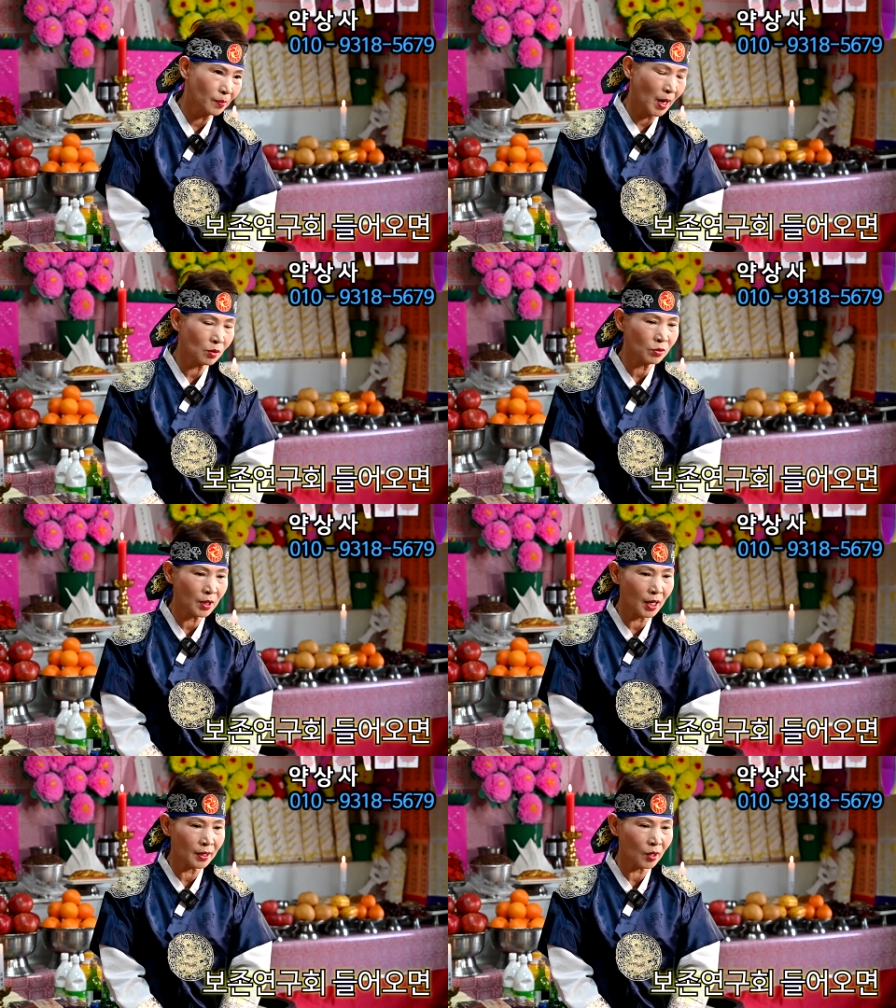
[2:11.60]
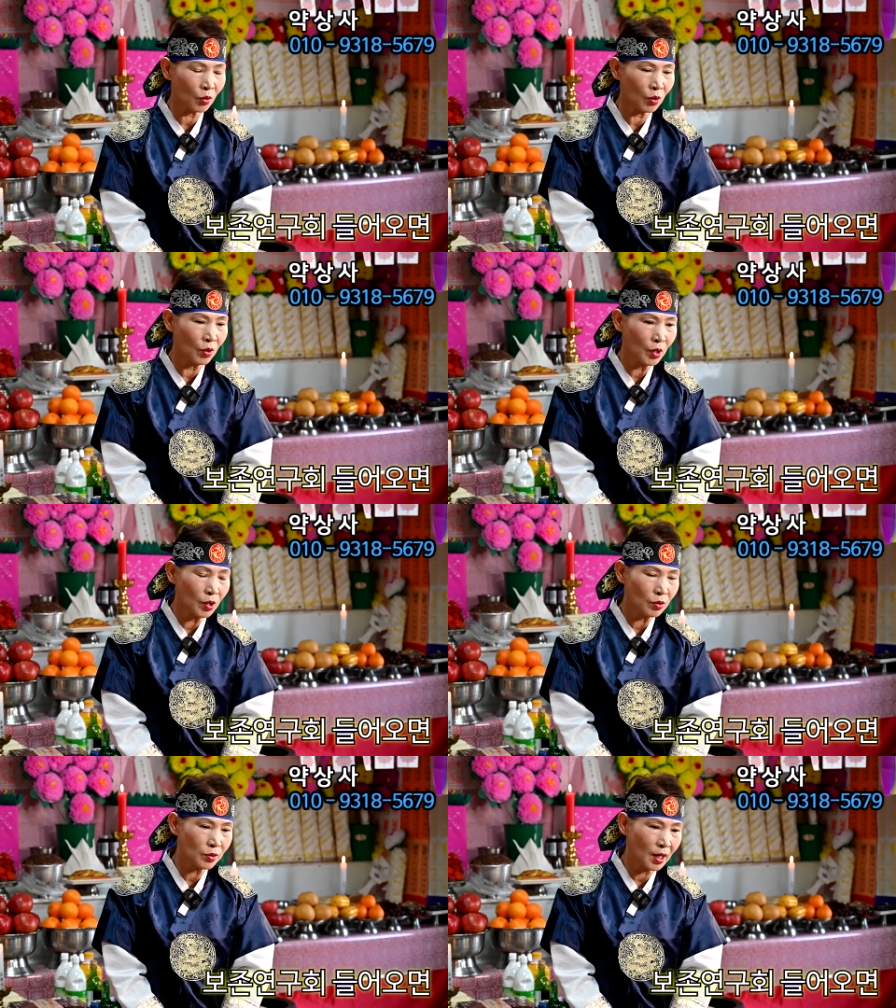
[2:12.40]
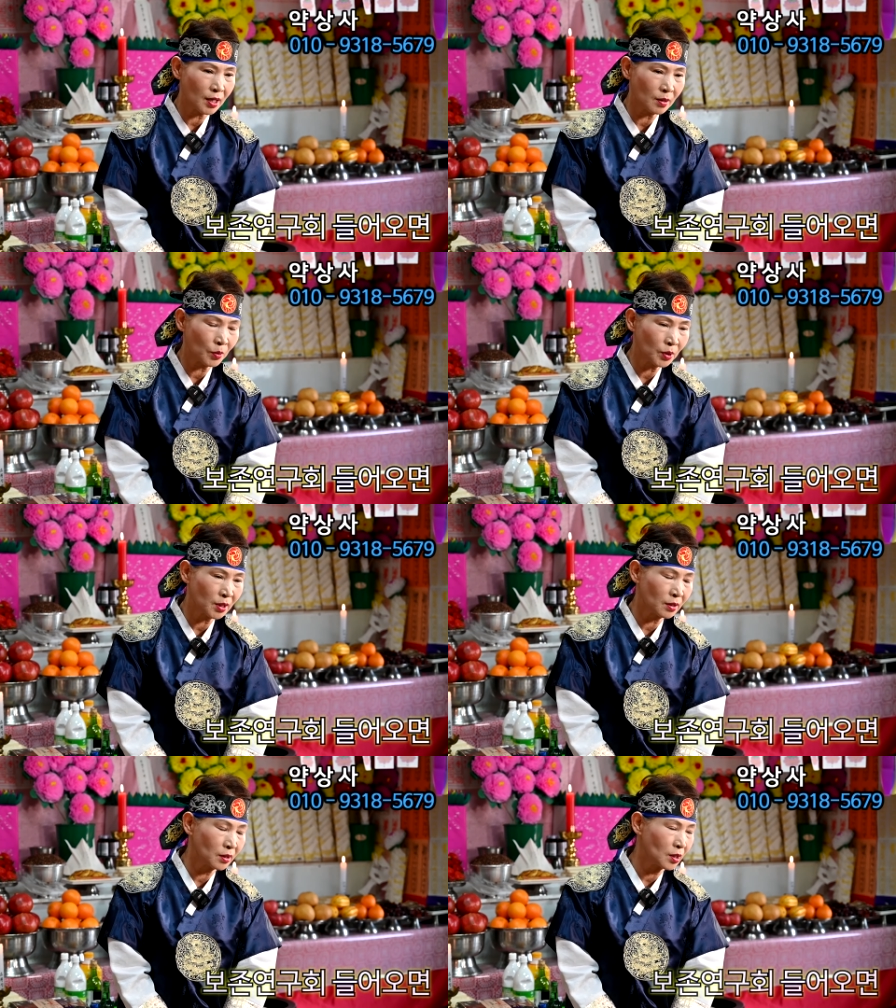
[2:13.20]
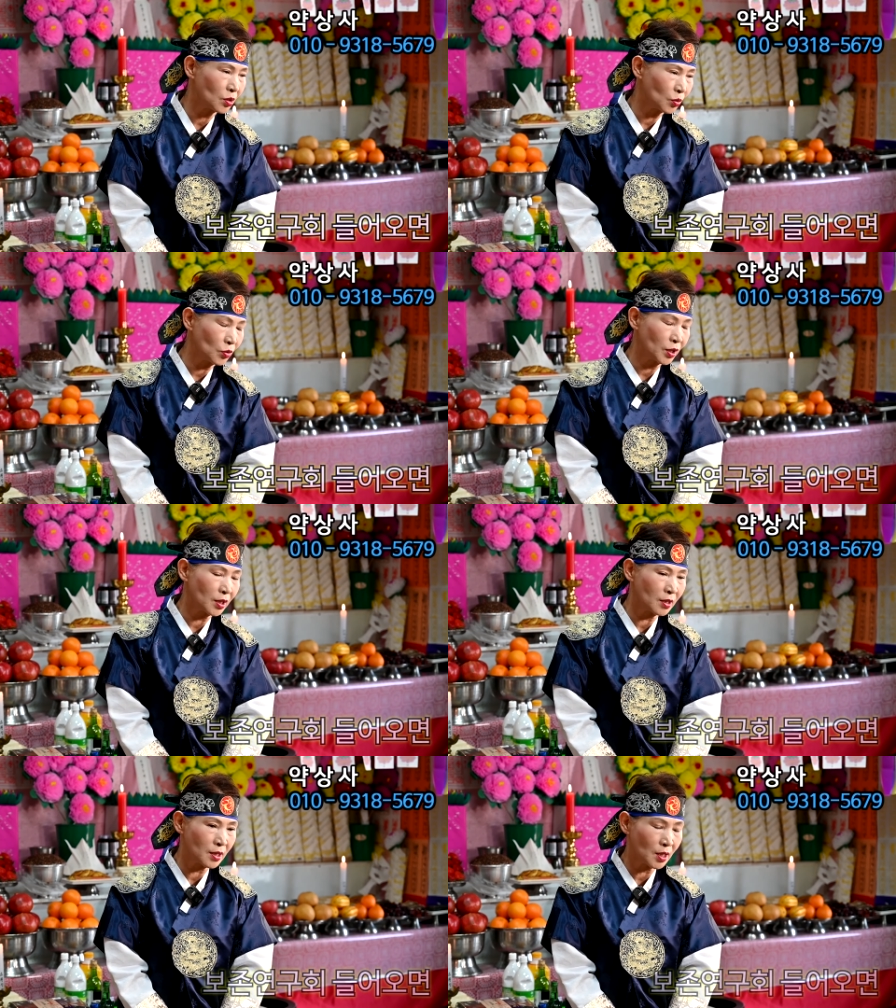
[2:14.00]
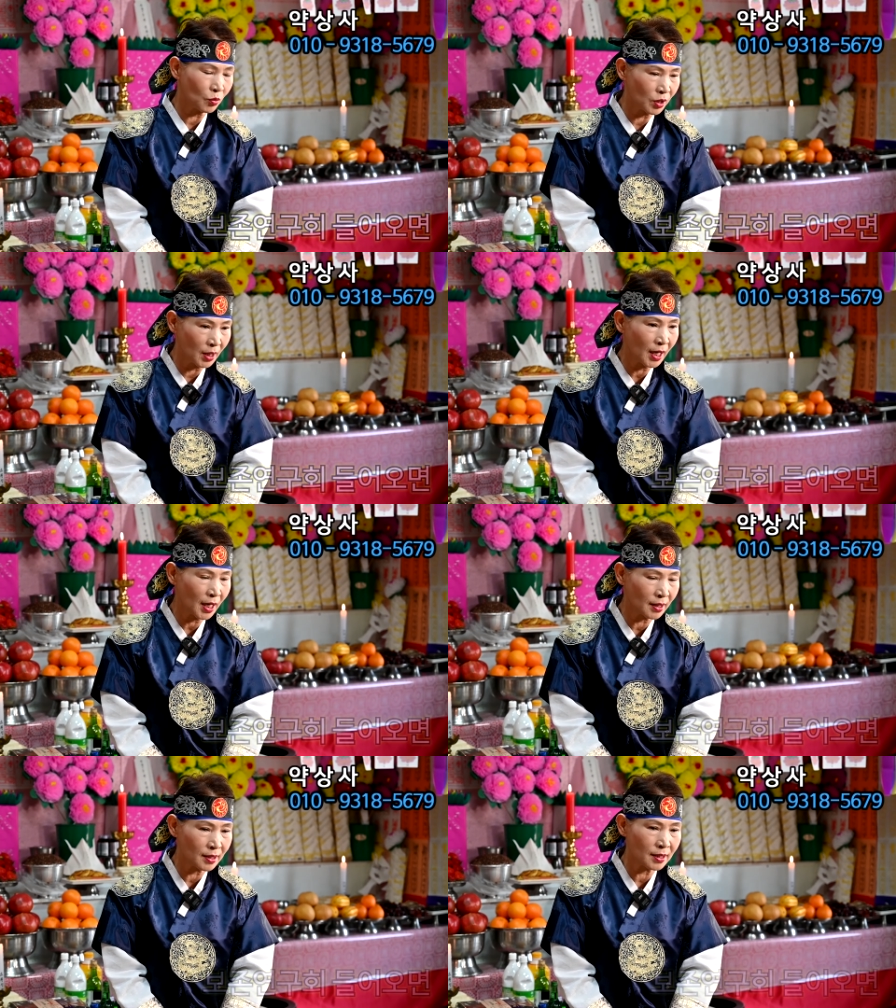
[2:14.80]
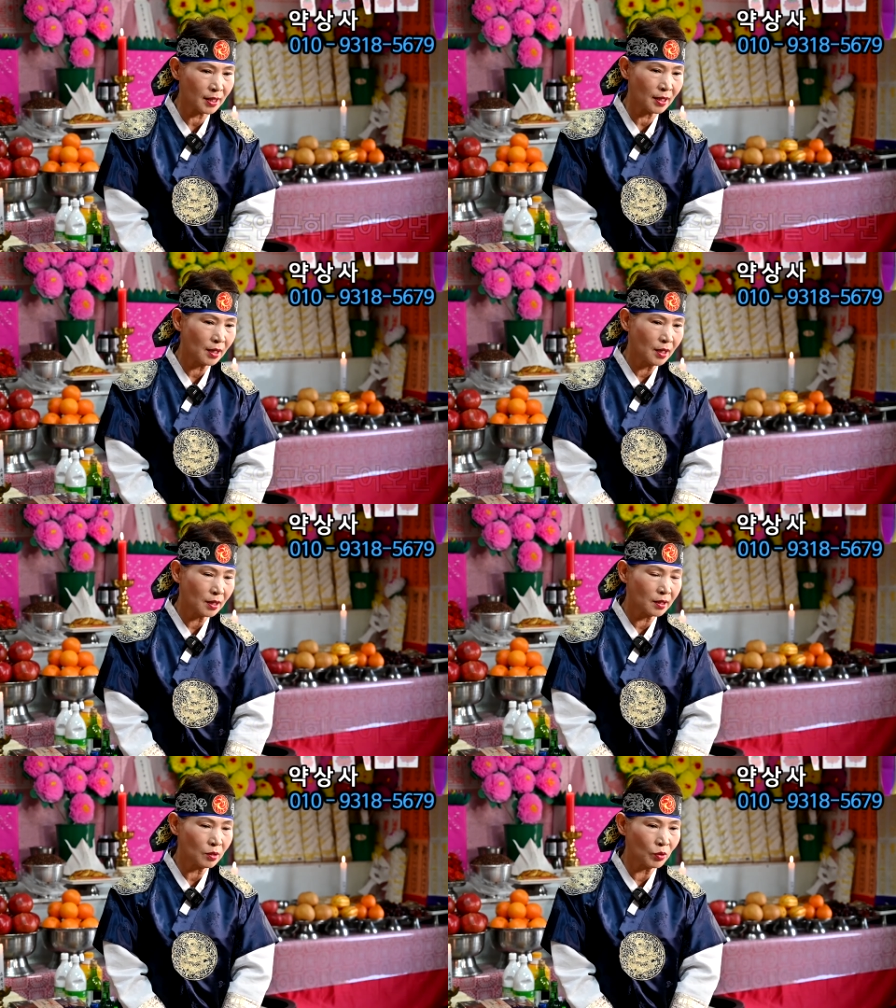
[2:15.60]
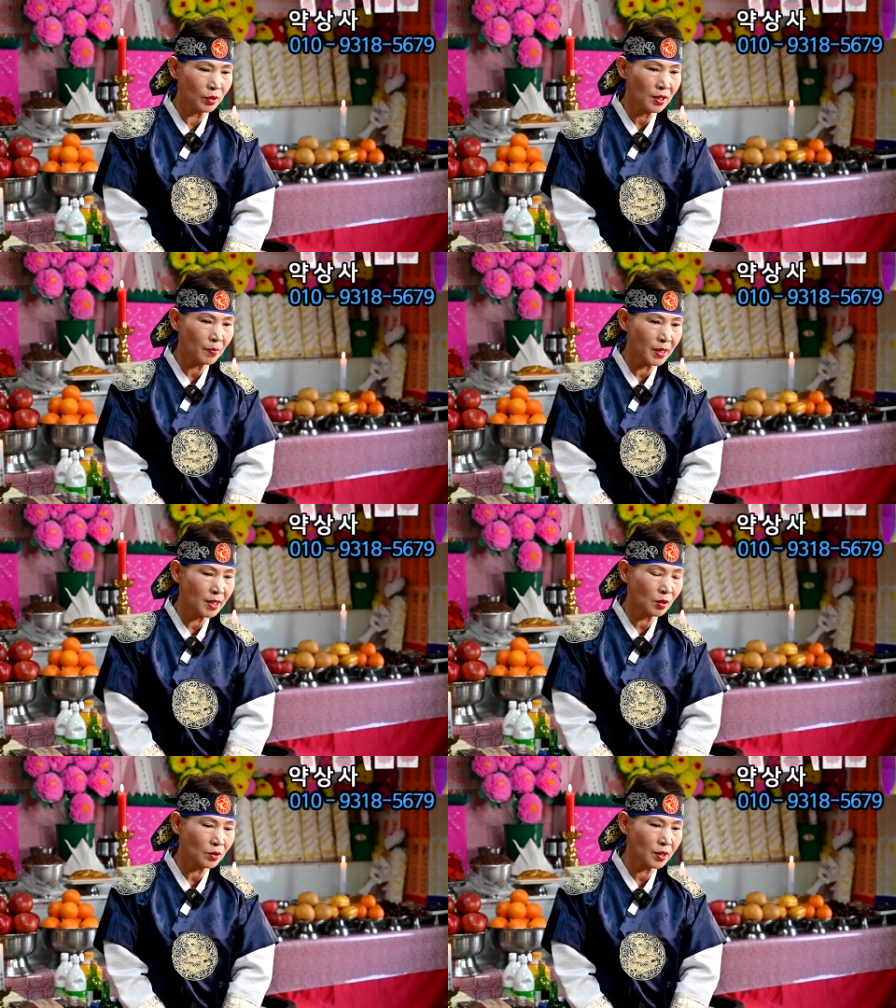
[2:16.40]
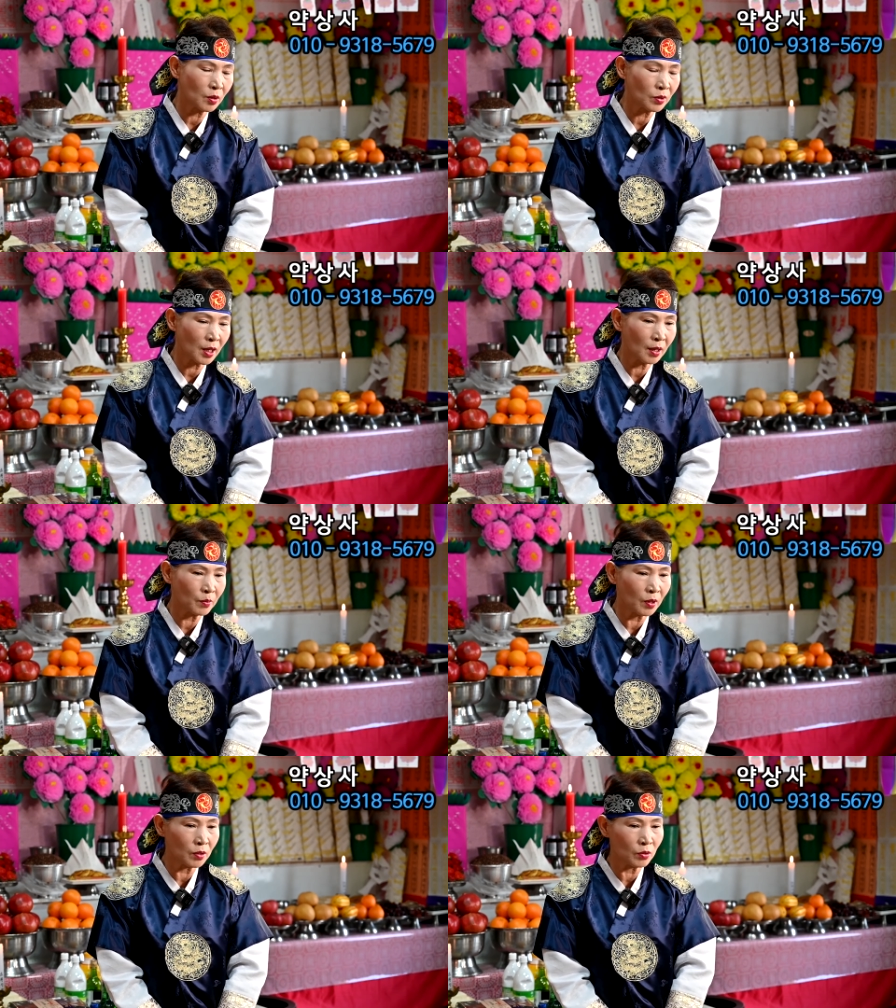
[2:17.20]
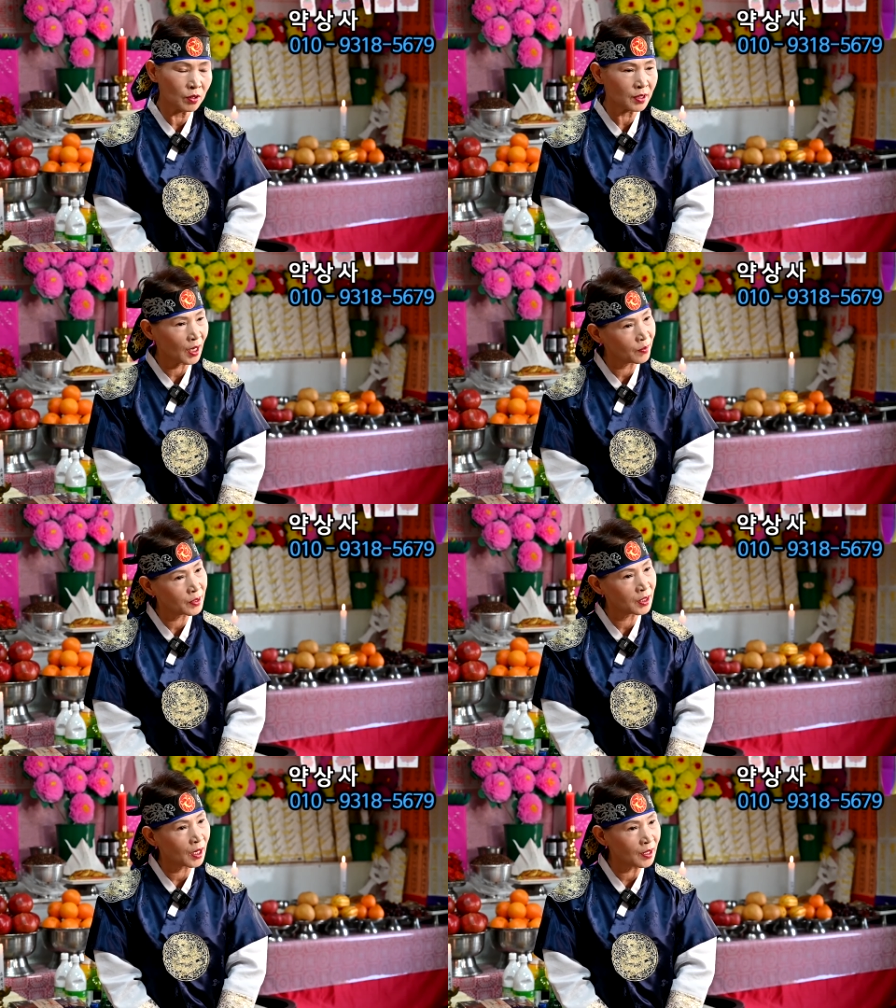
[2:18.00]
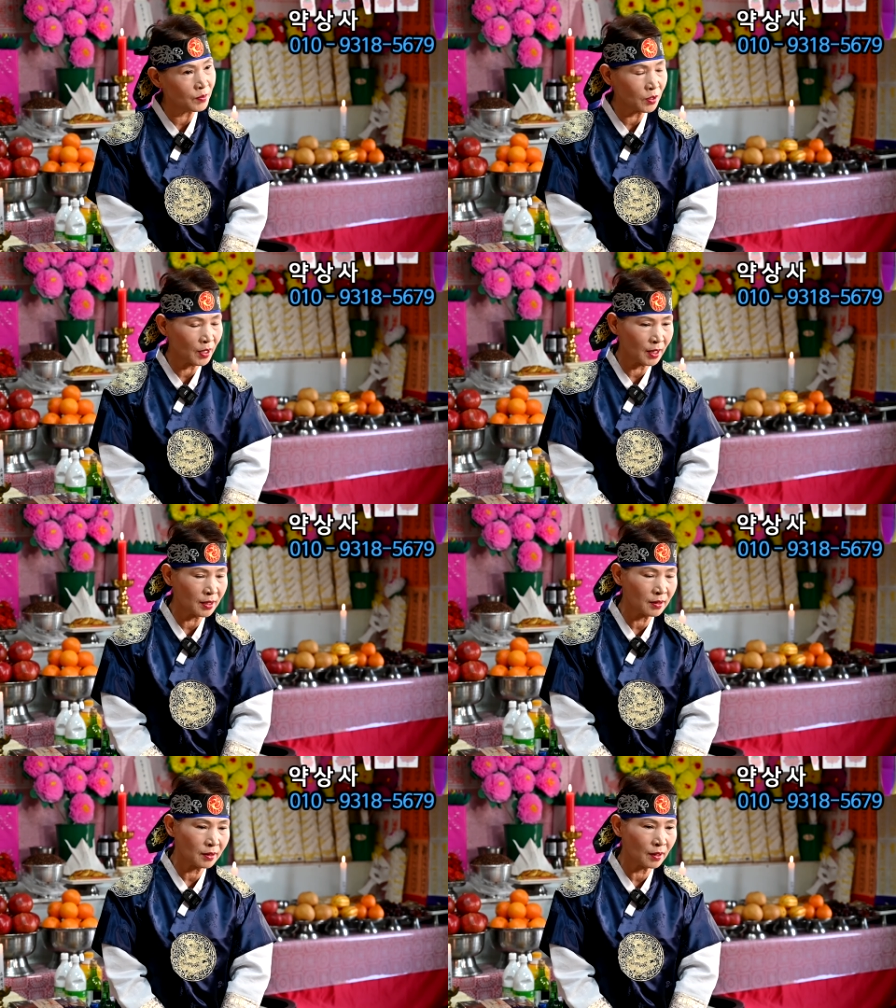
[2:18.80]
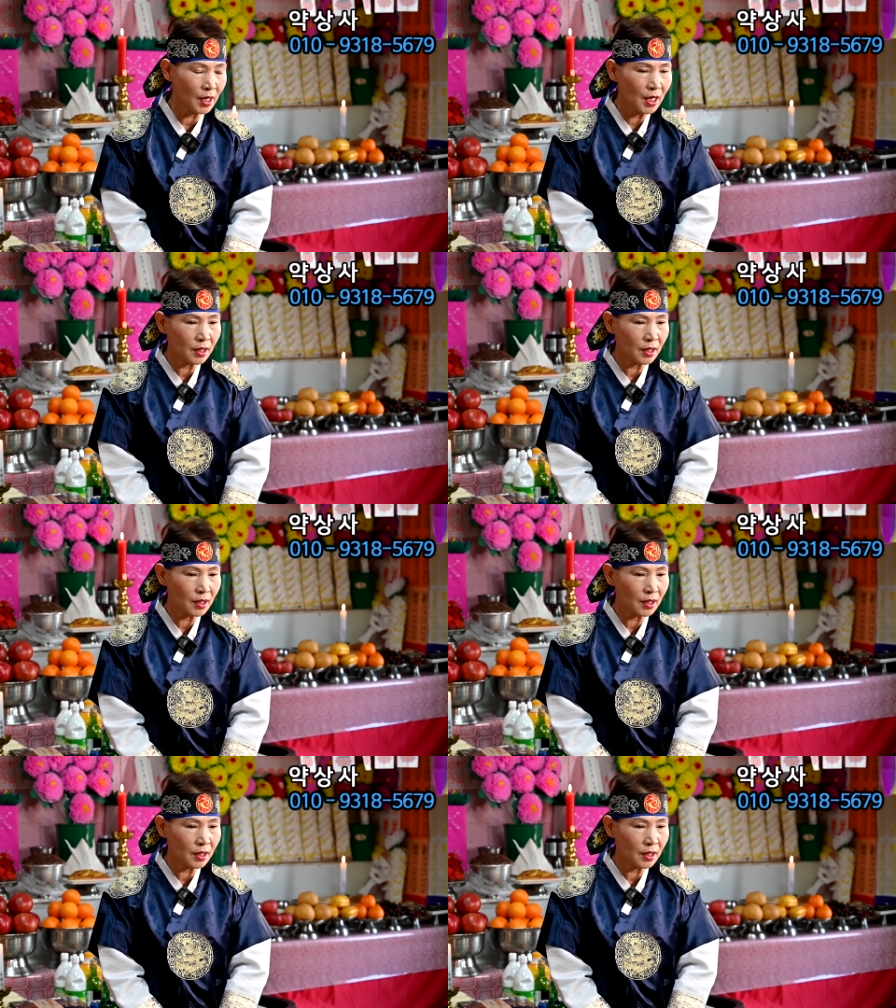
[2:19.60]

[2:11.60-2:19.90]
발굴을 해야 되고 우리가 일본이든지 중국이든지 우리나라이든지 그 원원이 맺힌 곳에 우리가 뭐6.25 사변이나 임진왜란 이런 거